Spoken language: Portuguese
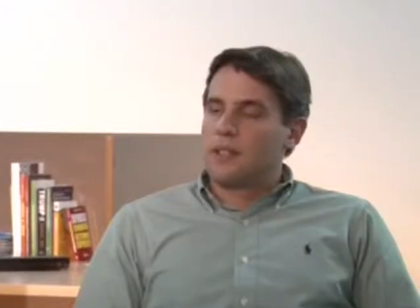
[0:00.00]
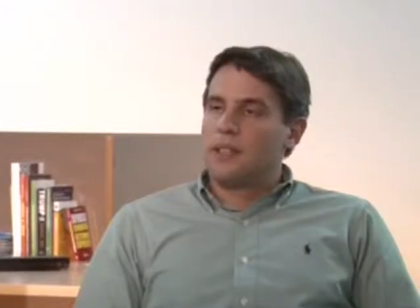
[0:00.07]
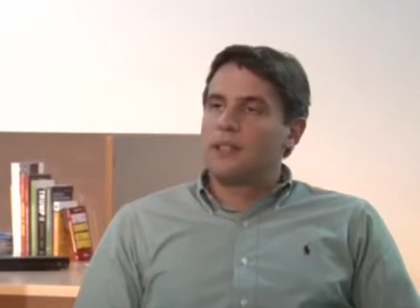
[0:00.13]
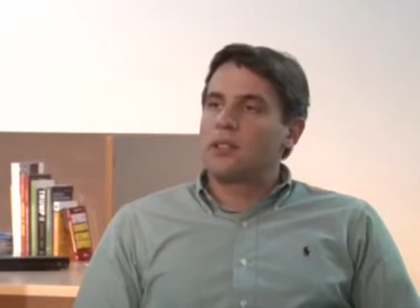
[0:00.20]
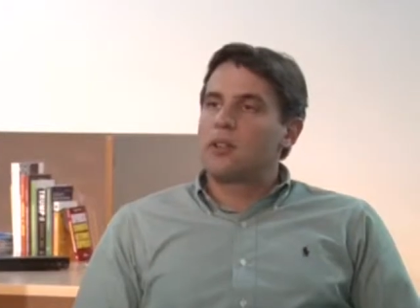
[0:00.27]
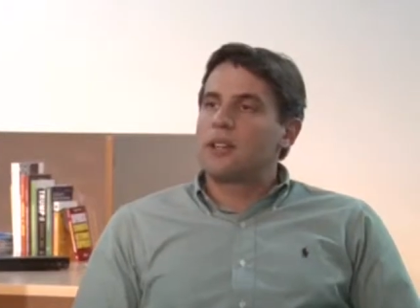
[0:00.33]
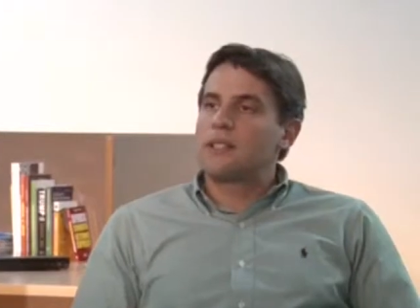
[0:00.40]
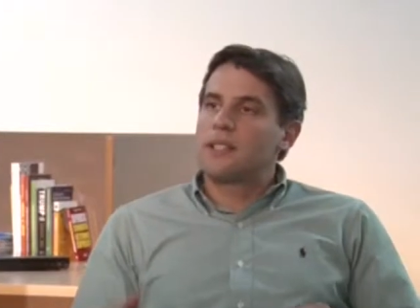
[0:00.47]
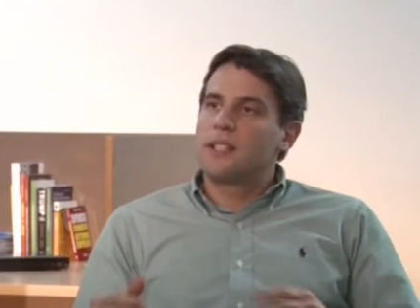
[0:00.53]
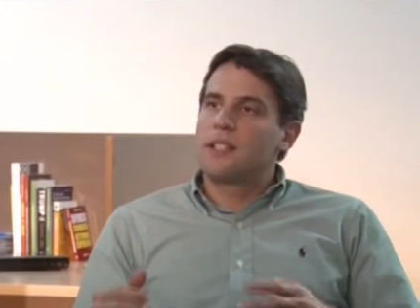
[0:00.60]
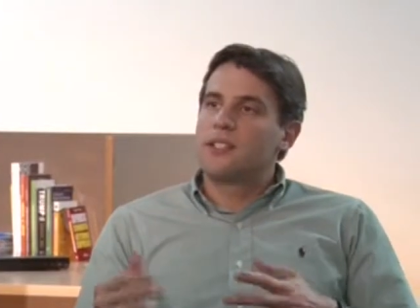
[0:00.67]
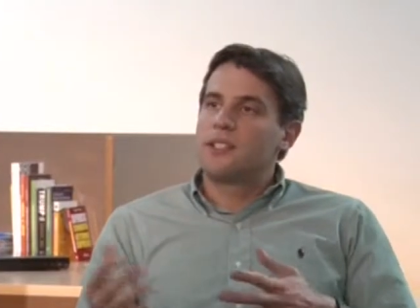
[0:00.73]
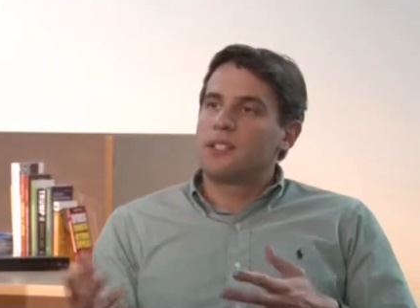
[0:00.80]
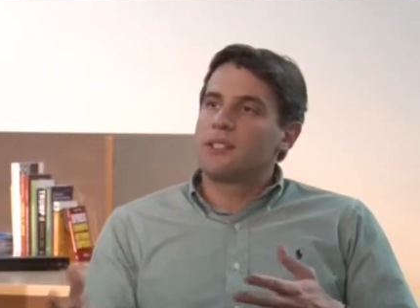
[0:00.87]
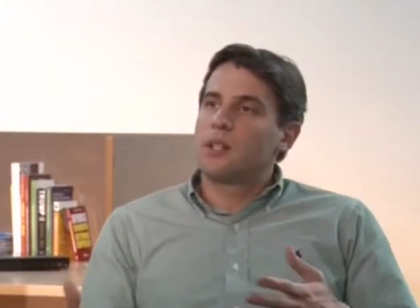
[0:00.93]
Então quer dizer
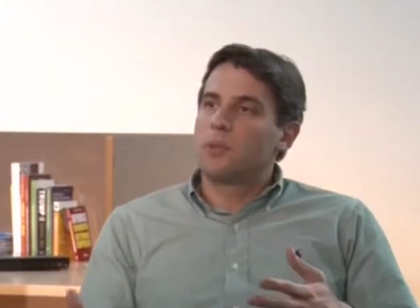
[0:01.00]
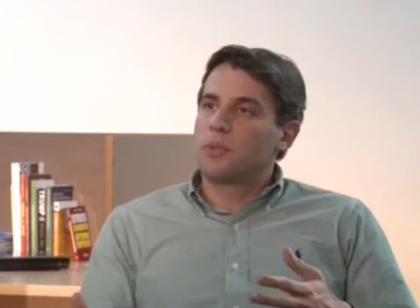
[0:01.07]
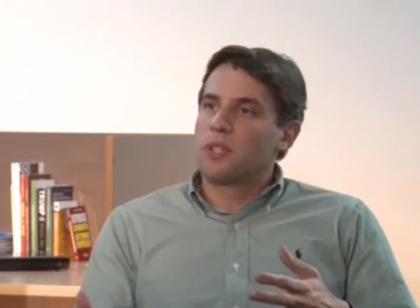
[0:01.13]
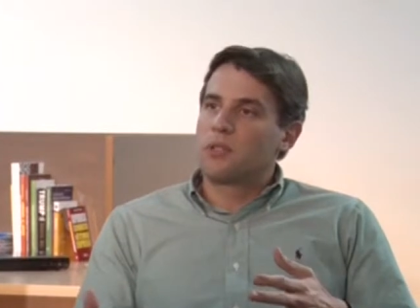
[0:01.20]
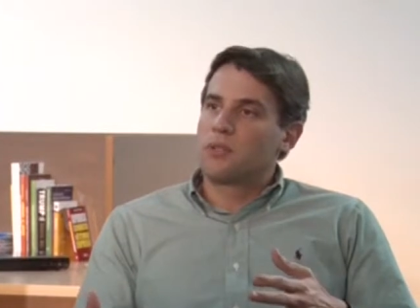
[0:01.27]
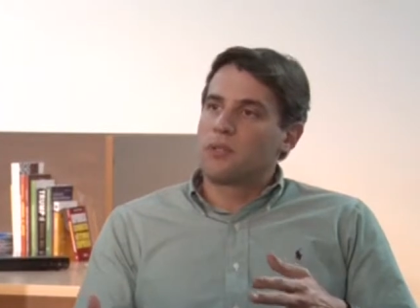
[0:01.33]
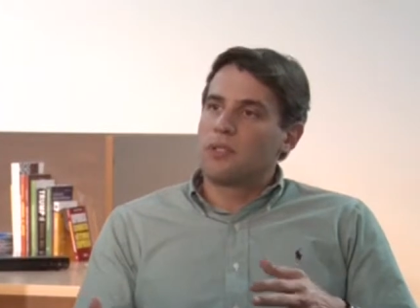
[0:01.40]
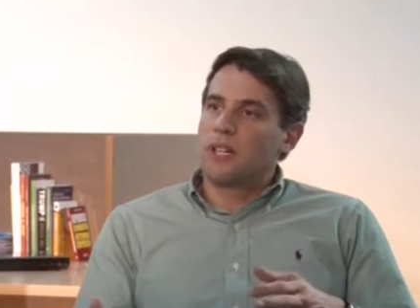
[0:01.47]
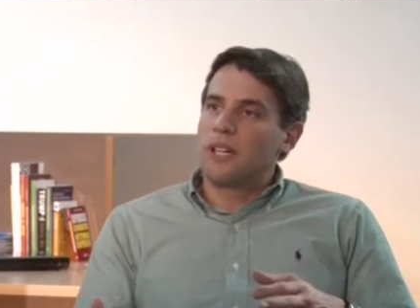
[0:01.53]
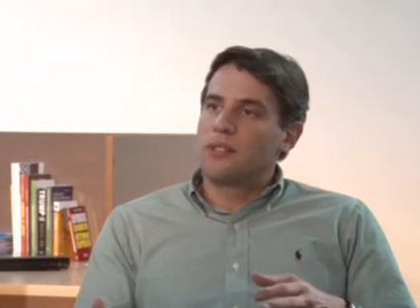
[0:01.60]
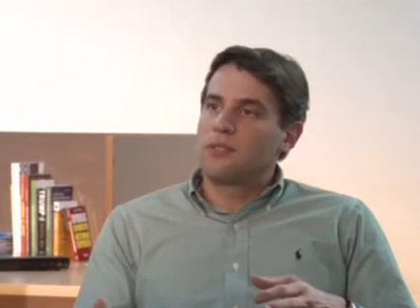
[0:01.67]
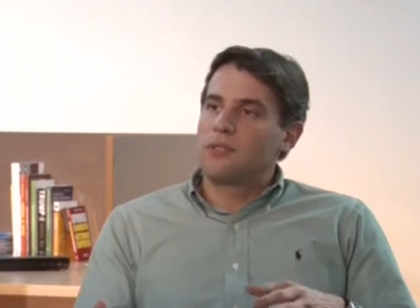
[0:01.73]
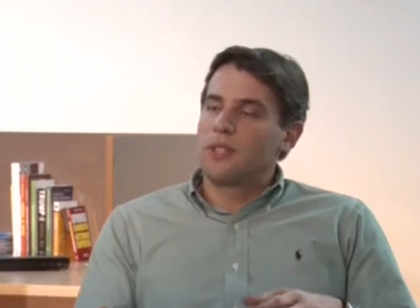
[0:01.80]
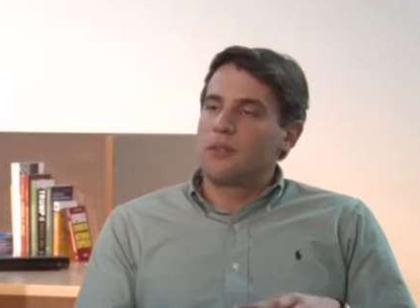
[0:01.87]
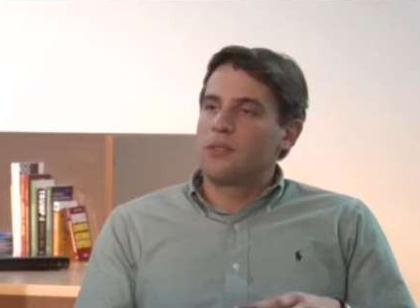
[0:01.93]
que gestão por
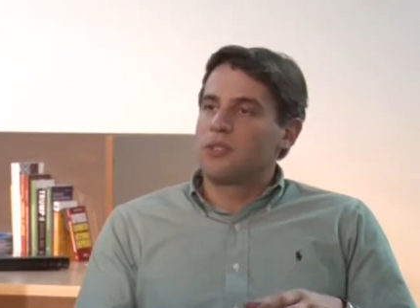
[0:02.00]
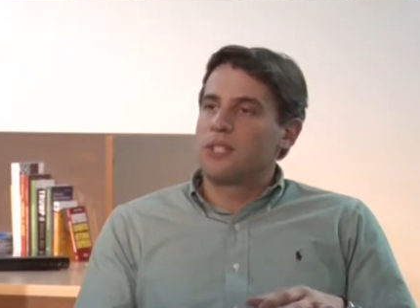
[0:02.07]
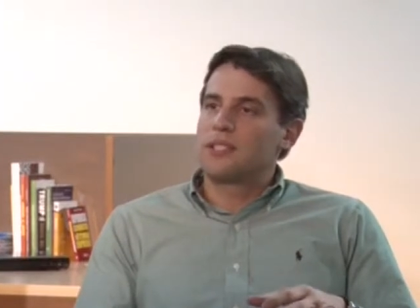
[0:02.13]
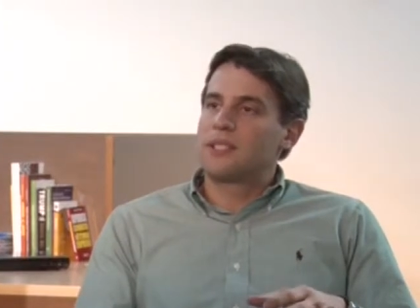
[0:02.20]
resultados é você